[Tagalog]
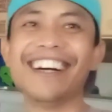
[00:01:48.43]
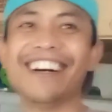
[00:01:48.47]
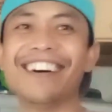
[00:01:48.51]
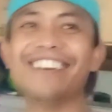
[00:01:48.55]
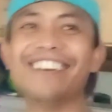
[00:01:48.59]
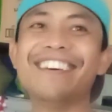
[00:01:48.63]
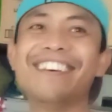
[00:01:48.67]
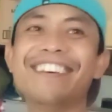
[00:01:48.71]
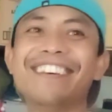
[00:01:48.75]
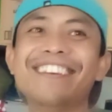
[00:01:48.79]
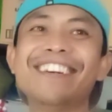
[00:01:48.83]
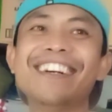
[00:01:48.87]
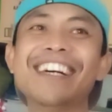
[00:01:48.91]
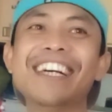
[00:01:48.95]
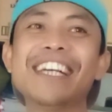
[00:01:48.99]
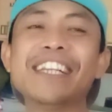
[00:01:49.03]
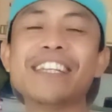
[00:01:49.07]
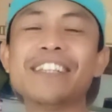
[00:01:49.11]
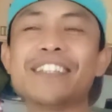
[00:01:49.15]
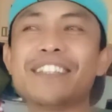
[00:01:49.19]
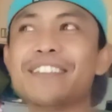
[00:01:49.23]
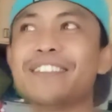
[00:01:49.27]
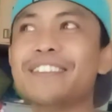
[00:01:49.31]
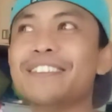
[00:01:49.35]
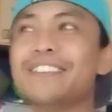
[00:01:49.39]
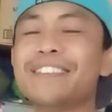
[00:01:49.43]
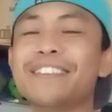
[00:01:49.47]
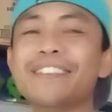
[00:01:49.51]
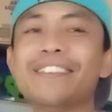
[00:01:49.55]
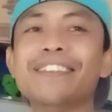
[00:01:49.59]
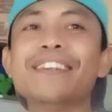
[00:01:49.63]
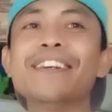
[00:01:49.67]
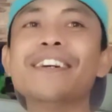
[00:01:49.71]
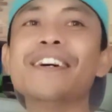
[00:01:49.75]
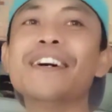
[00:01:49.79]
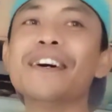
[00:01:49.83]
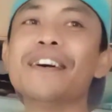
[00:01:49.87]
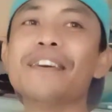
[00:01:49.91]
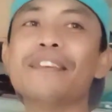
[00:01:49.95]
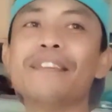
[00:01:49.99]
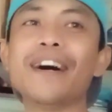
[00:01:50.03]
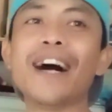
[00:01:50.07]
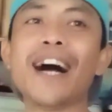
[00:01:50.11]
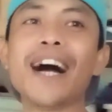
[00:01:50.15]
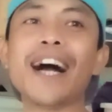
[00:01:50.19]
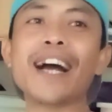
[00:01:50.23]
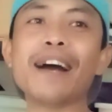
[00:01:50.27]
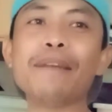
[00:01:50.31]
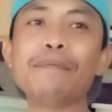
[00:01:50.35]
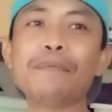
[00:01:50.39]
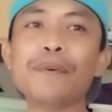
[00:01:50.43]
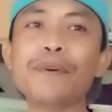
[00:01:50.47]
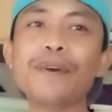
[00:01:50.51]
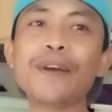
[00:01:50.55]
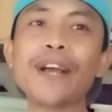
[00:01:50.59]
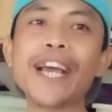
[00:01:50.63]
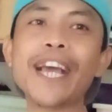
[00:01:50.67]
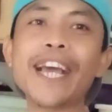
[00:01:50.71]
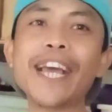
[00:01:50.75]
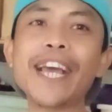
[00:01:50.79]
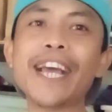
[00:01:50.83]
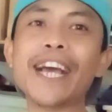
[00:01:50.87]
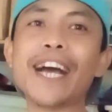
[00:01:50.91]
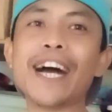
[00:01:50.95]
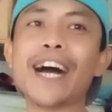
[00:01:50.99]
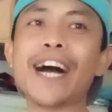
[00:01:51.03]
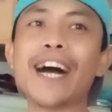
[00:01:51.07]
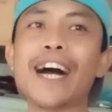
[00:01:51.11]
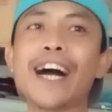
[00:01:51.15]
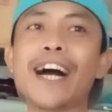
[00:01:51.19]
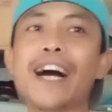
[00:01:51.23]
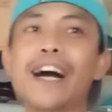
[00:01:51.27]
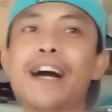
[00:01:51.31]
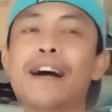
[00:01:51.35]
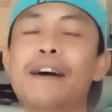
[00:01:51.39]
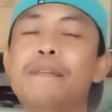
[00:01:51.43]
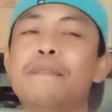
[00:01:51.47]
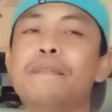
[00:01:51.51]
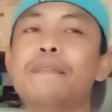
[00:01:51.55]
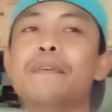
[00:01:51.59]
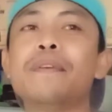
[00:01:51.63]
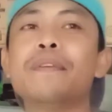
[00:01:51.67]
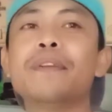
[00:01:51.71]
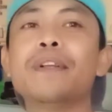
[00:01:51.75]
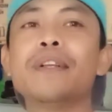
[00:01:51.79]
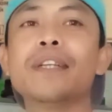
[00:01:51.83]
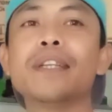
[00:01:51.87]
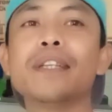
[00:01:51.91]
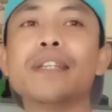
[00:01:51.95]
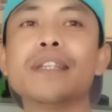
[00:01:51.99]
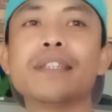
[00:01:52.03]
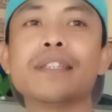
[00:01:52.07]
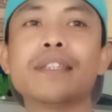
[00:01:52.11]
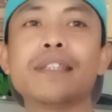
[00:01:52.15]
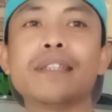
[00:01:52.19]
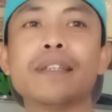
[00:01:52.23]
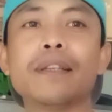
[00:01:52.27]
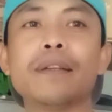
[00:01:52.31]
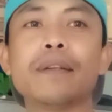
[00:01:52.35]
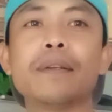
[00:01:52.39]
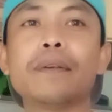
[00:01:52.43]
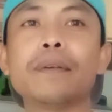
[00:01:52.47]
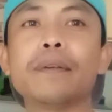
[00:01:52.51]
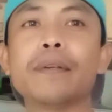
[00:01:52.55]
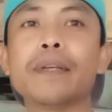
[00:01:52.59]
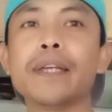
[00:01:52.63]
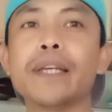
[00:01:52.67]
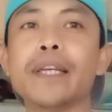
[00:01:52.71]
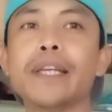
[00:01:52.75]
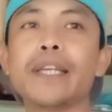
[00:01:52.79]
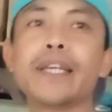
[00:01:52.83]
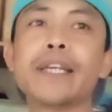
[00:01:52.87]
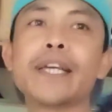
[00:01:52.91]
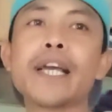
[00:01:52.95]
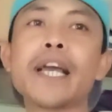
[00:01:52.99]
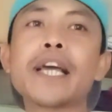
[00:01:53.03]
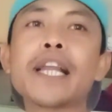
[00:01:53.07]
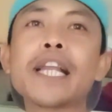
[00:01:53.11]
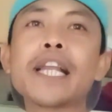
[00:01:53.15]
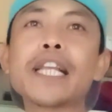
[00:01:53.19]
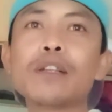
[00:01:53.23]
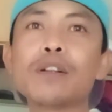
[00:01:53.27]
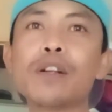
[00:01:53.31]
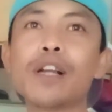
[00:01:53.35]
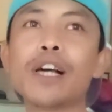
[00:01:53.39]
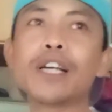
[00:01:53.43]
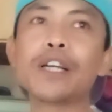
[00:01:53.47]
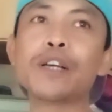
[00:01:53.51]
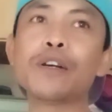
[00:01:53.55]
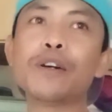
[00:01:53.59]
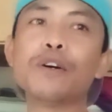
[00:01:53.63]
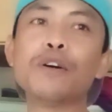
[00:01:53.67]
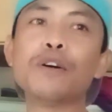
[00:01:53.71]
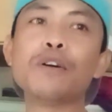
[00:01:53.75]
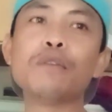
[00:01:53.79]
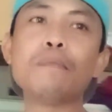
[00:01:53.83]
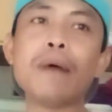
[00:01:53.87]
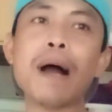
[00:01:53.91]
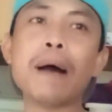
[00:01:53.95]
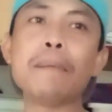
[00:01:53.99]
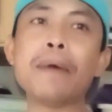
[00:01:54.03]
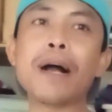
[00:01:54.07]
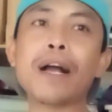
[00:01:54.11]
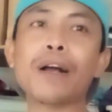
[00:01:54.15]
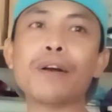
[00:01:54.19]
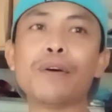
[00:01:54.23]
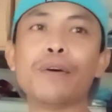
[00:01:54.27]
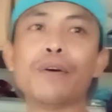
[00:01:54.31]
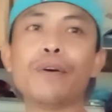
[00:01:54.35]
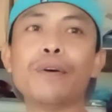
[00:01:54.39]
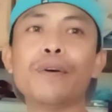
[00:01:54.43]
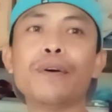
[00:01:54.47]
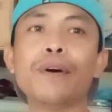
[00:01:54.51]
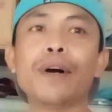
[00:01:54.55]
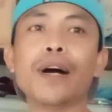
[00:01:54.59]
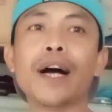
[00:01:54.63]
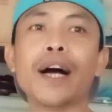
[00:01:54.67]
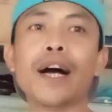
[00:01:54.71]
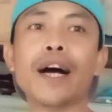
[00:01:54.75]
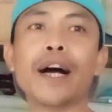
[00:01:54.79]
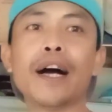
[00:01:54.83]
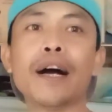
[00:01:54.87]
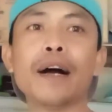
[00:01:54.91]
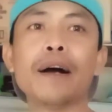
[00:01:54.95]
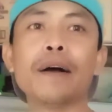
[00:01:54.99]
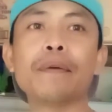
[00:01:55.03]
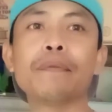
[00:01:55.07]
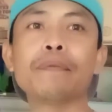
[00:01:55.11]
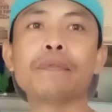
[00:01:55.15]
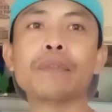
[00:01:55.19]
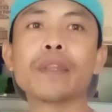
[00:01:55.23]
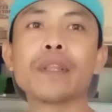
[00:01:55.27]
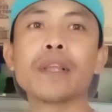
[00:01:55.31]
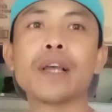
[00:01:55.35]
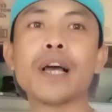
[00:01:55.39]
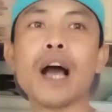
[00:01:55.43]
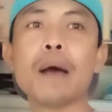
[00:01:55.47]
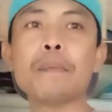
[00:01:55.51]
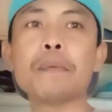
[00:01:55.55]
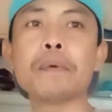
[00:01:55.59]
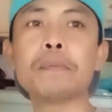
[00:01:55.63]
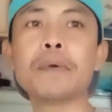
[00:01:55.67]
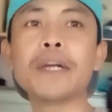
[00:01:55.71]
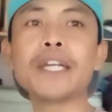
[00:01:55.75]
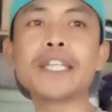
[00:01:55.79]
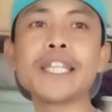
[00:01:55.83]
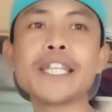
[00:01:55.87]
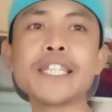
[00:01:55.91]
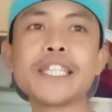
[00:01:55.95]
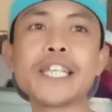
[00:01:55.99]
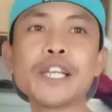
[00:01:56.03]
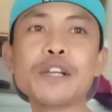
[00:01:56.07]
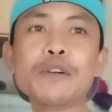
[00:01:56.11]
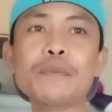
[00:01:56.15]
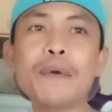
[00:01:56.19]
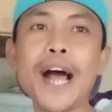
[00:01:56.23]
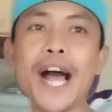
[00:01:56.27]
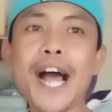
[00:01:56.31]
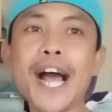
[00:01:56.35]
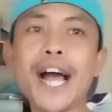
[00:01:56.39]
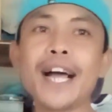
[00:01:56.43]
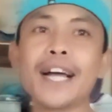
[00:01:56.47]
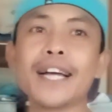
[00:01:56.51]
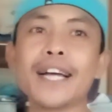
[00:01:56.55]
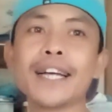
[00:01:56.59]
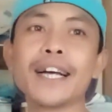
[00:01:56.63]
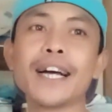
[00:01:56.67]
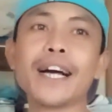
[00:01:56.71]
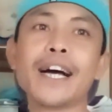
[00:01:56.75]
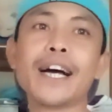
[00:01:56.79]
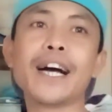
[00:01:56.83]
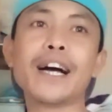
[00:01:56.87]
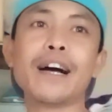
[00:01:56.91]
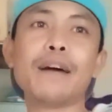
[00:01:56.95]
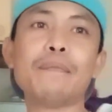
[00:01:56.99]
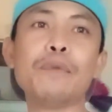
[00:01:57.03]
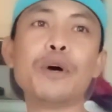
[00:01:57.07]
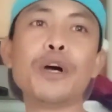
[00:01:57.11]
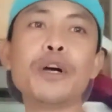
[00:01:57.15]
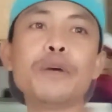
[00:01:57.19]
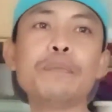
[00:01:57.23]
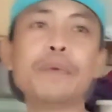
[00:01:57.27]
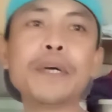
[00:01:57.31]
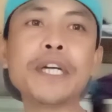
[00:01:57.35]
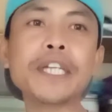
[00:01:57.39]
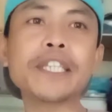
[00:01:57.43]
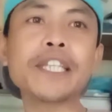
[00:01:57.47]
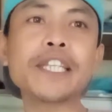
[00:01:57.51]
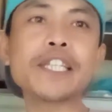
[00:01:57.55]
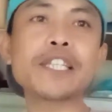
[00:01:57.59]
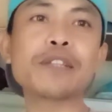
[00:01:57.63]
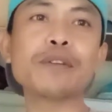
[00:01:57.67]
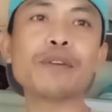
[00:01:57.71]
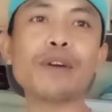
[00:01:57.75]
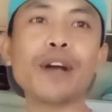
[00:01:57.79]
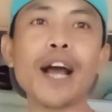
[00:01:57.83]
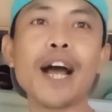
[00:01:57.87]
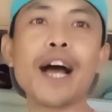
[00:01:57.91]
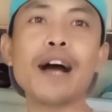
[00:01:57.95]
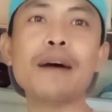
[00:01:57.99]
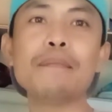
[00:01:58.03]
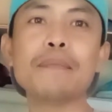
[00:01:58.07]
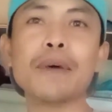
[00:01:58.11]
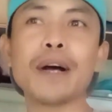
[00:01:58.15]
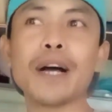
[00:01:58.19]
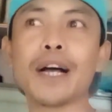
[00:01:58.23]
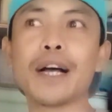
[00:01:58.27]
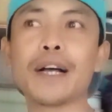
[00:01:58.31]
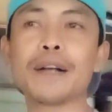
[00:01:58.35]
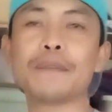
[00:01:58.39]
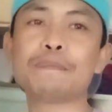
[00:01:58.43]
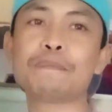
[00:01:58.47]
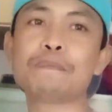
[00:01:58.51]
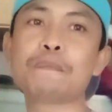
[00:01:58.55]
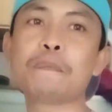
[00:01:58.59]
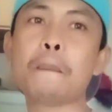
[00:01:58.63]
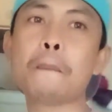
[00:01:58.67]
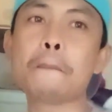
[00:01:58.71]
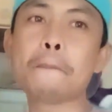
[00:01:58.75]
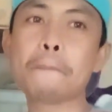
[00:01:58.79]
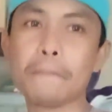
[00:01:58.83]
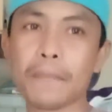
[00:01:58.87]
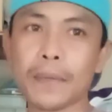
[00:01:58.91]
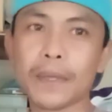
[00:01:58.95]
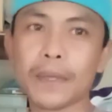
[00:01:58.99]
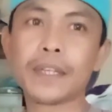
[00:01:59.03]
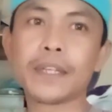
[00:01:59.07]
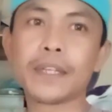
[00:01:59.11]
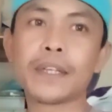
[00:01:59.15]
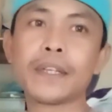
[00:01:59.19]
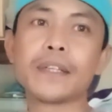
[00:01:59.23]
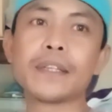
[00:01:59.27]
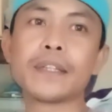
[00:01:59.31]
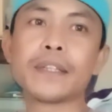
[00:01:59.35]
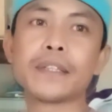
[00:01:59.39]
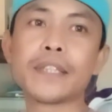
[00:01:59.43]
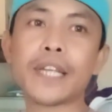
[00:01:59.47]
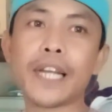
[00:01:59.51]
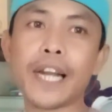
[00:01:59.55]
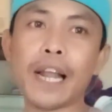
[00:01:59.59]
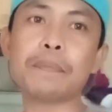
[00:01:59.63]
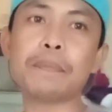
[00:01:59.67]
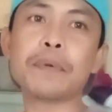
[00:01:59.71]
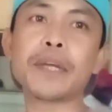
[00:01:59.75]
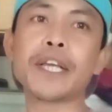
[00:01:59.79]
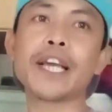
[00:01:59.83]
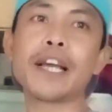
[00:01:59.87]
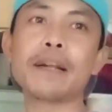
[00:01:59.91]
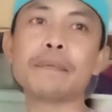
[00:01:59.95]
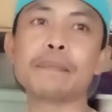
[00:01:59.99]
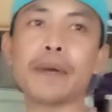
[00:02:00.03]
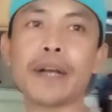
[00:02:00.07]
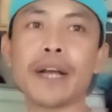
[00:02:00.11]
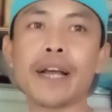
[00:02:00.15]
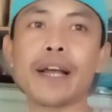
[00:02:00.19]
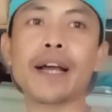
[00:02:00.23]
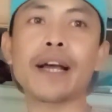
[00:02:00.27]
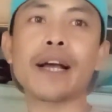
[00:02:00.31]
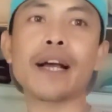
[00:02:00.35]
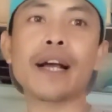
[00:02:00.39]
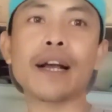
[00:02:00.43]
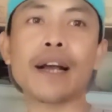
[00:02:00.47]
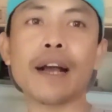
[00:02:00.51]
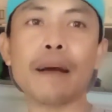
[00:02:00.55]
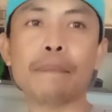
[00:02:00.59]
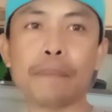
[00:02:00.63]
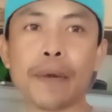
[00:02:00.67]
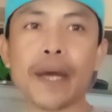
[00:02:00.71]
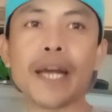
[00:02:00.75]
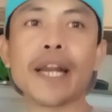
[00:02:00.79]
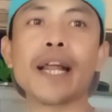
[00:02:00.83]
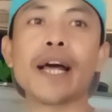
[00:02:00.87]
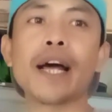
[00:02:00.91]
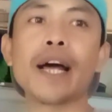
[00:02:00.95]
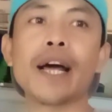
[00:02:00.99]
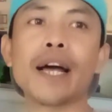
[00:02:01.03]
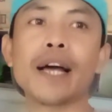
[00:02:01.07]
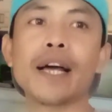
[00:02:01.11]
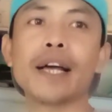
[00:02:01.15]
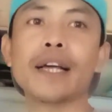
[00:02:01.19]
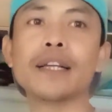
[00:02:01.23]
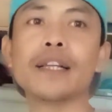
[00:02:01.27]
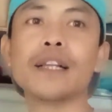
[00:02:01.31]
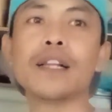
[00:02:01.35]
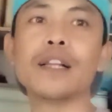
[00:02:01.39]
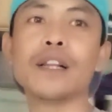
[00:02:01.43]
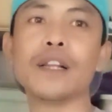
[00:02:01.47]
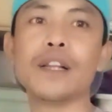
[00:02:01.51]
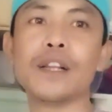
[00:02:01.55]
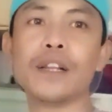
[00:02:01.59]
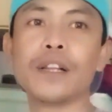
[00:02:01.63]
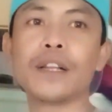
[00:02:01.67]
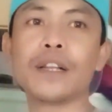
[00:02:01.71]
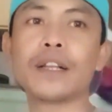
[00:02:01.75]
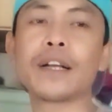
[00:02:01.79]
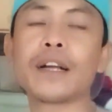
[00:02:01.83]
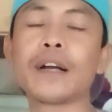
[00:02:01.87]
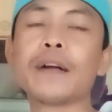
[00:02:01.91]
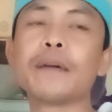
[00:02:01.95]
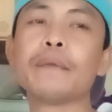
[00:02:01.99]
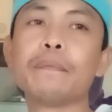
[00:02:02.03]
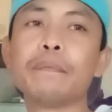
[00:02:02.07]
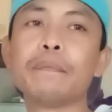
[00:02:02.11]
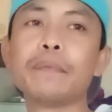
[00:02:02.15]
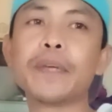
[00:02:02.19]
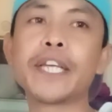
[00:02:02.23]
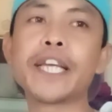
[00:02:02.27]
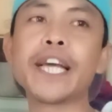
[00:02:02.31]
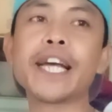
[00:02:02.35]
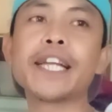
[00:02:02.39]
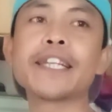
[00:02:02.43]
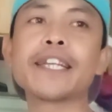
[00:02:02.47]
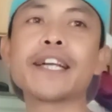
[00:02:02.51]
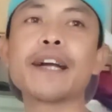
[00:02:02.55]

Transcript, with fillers: oh so mga kapugi uh, i-greet ko lang yung mama ko uh, happy birthday sa iyo ma uh, more birthdays to come uh, sana bigyan pa ka, ka pa na, bigyan ka